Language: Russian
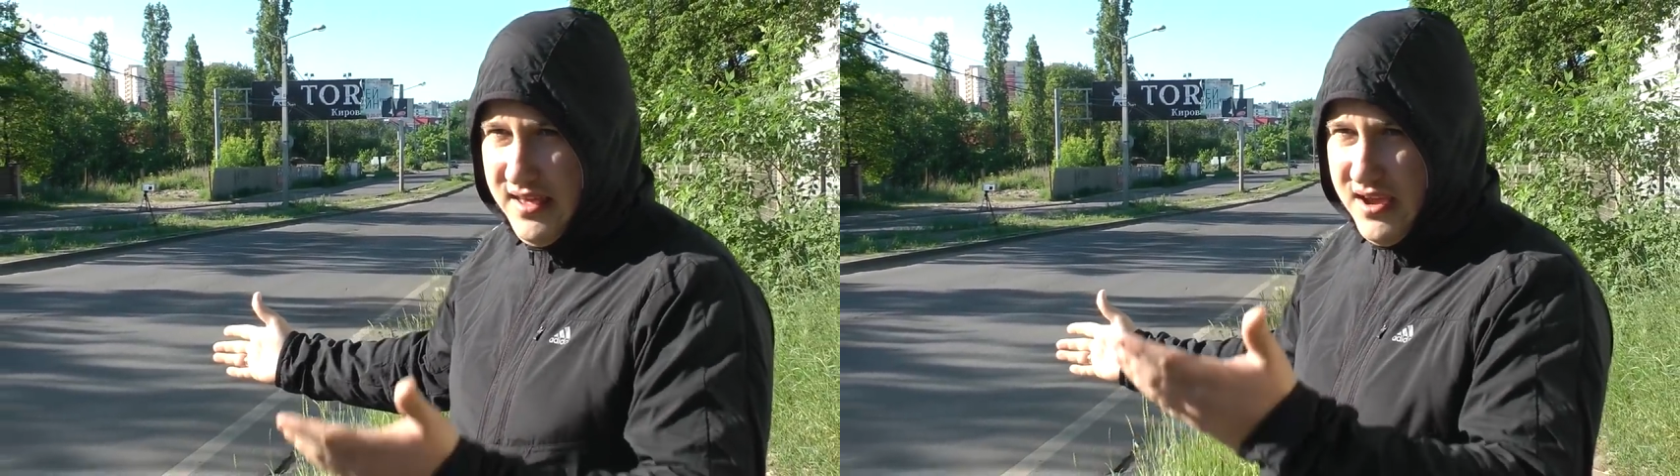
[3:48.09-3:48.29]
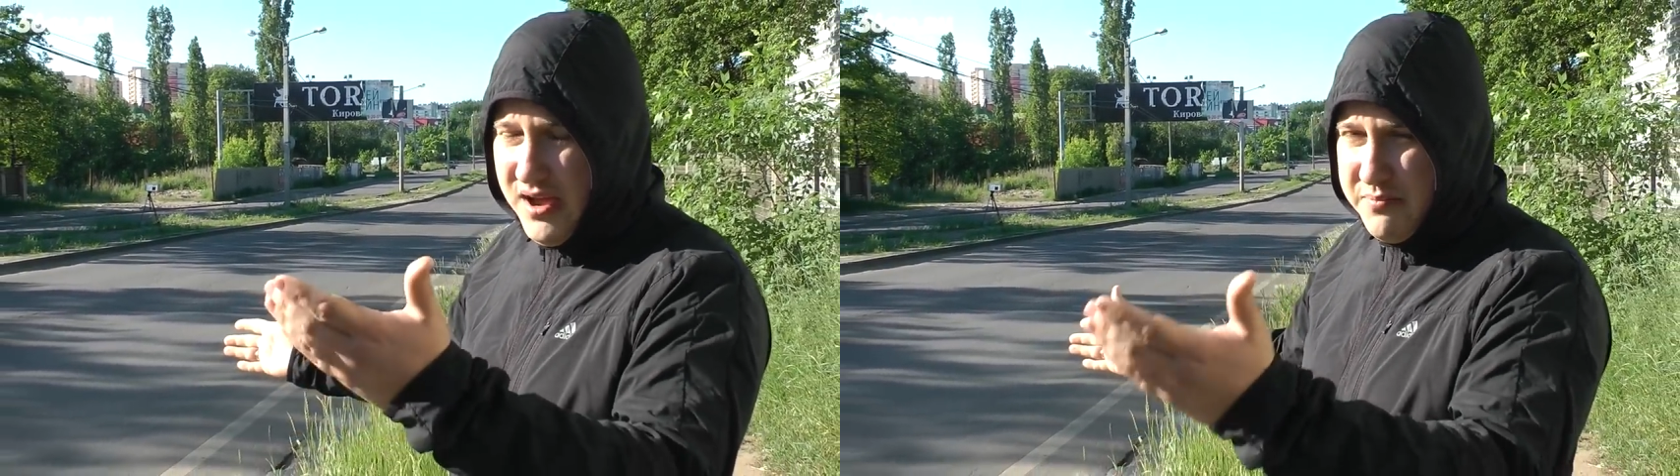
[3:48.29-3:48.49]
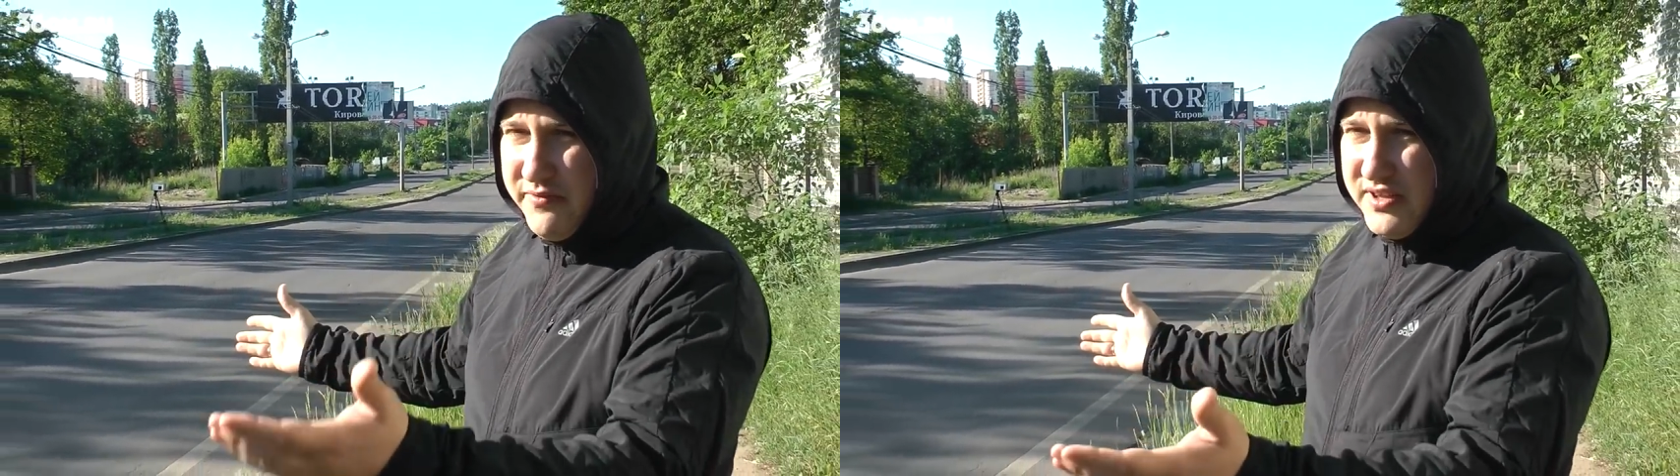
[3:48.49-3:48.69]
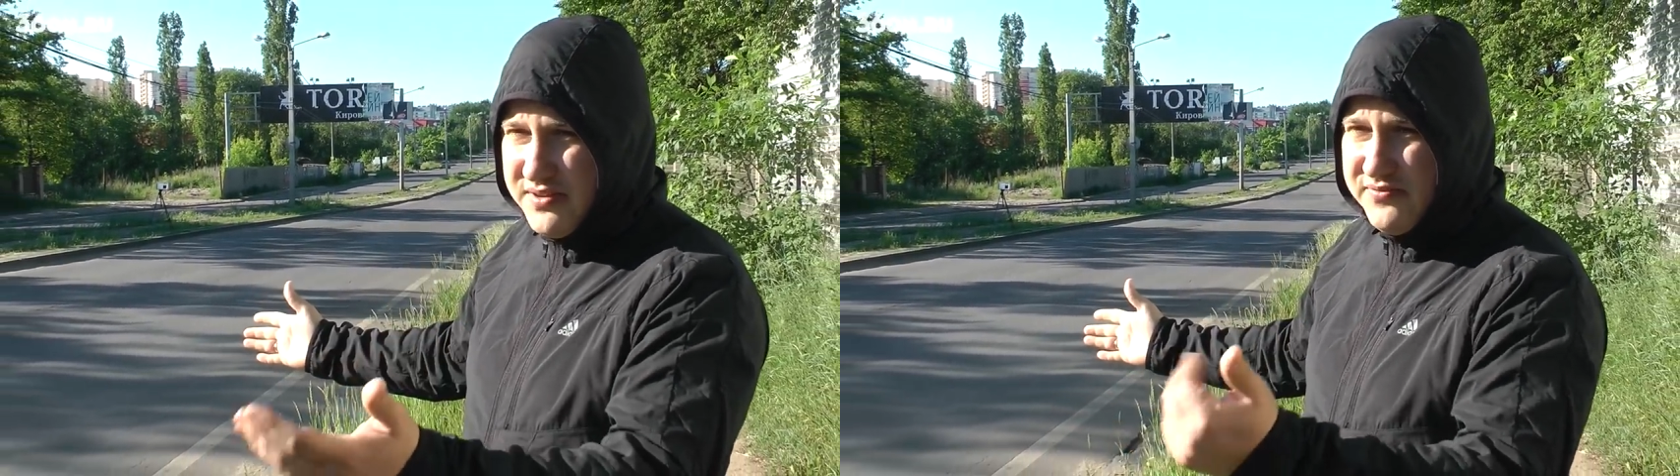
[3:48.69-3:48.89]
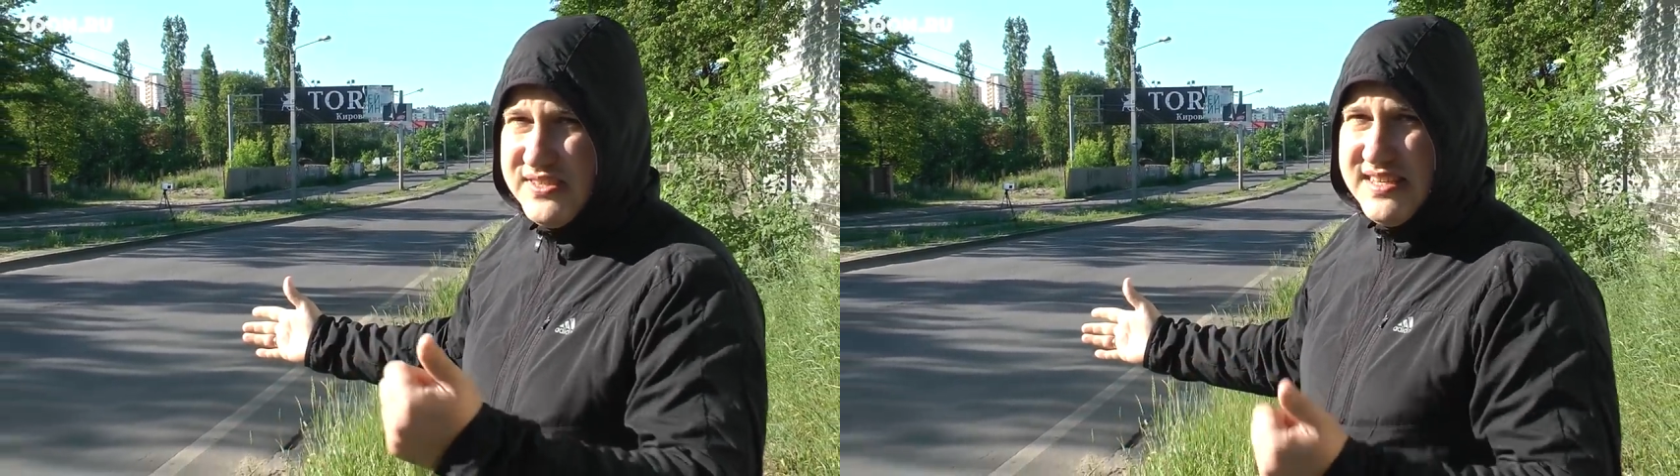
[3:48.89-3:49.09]
И как мы
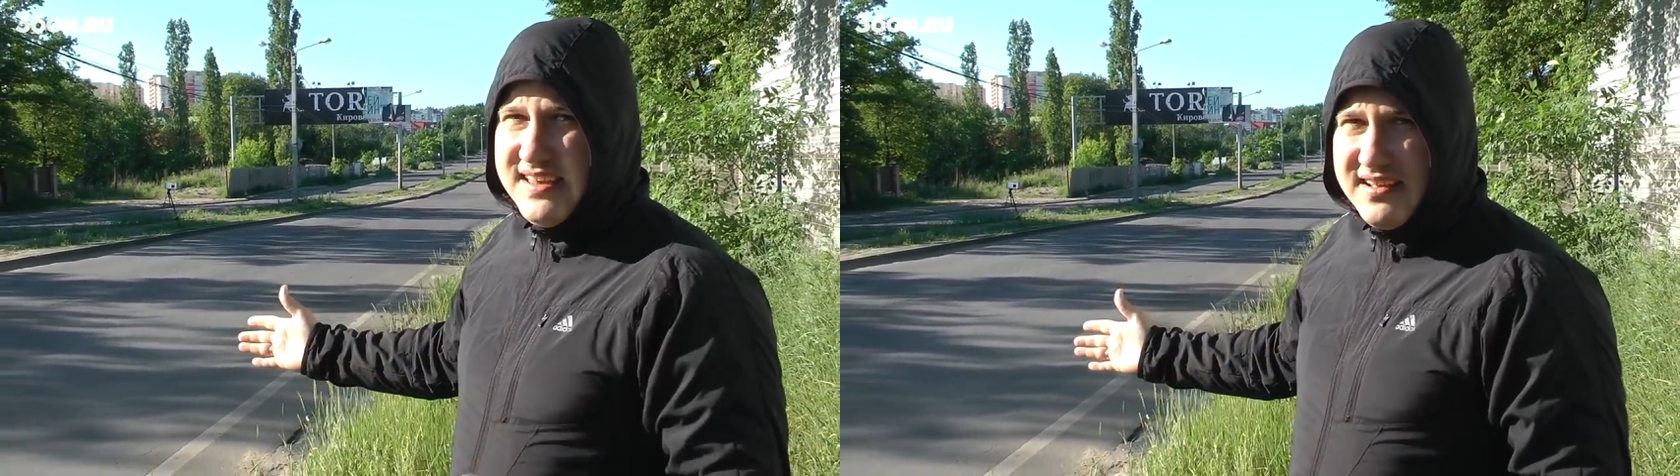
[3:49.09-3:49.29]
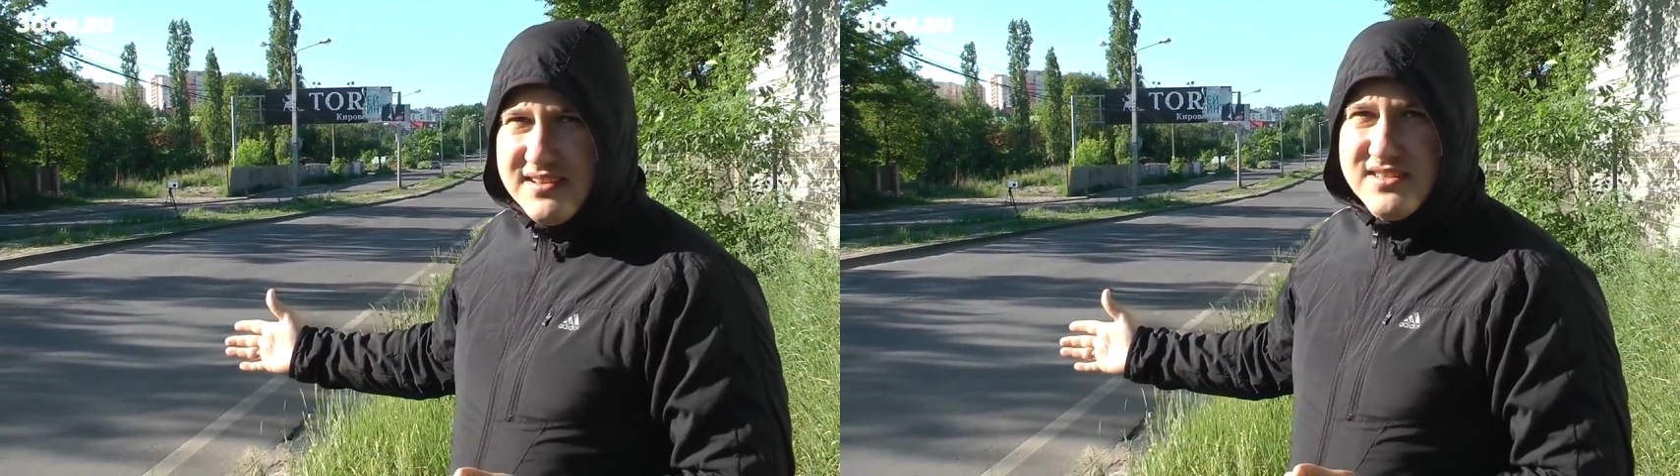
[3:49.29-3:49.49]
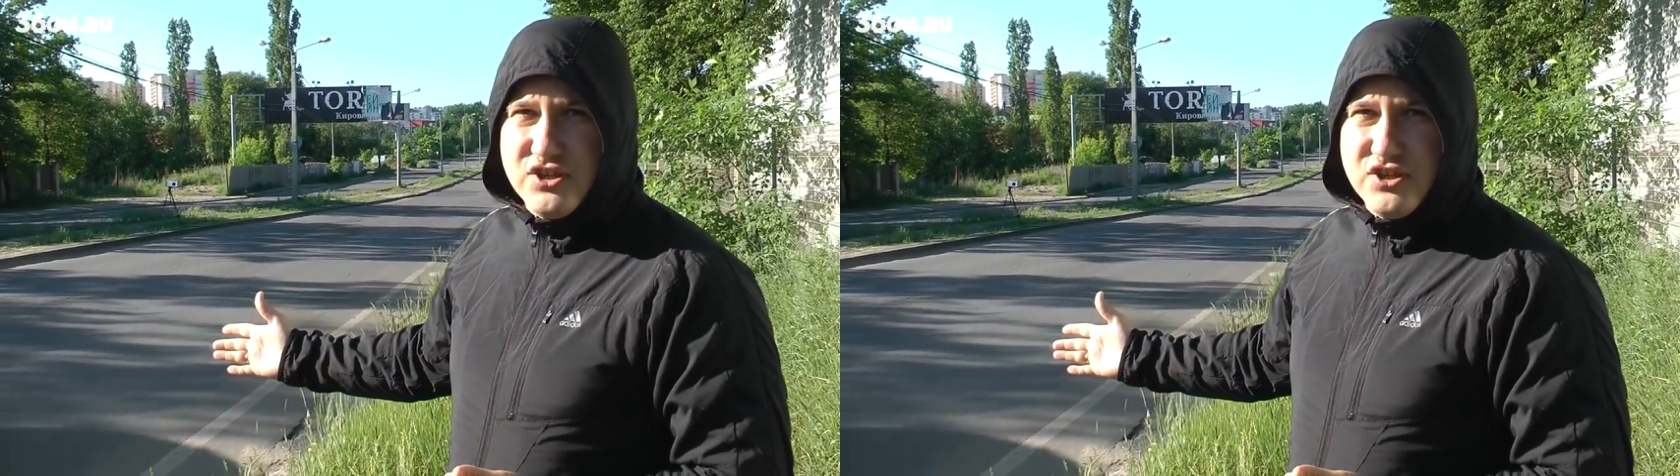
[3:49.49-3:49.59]
видим, все